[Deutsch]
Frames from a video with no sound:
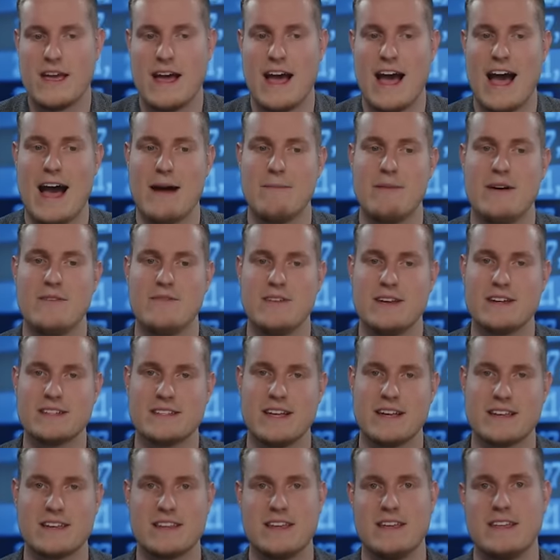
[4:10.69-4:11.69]
Aber wie
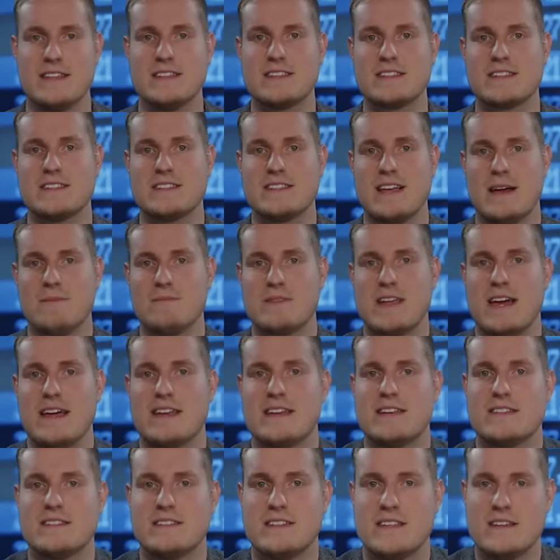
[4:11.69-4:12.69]
gesagt, insgesamt
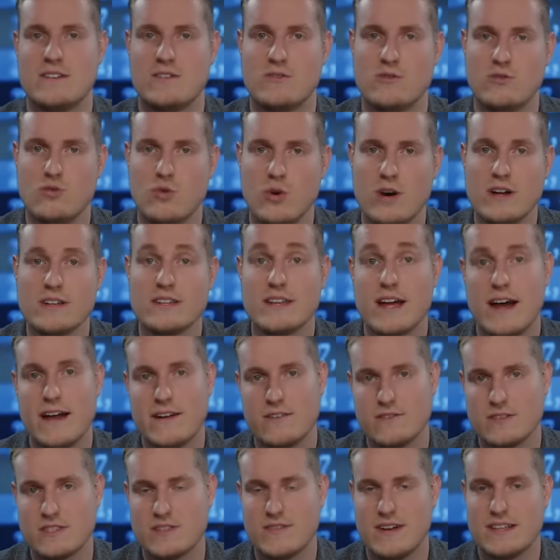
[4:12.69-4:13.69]
halt sind nur
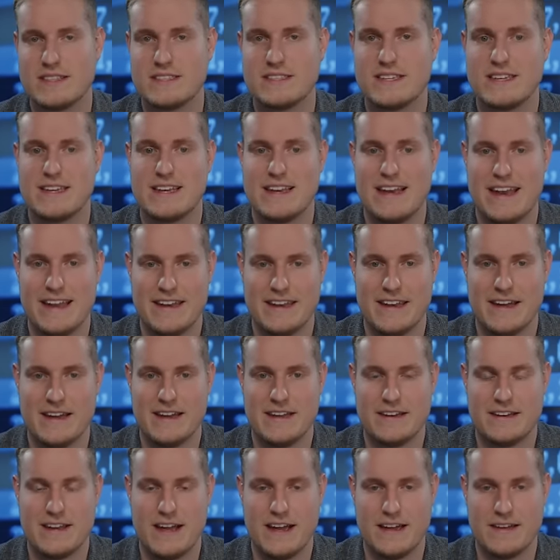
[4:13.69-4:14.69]
23 Länder
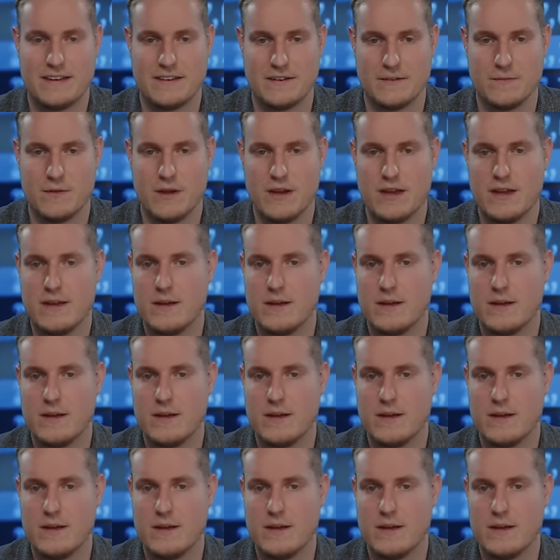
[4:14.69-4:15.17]
enthalten.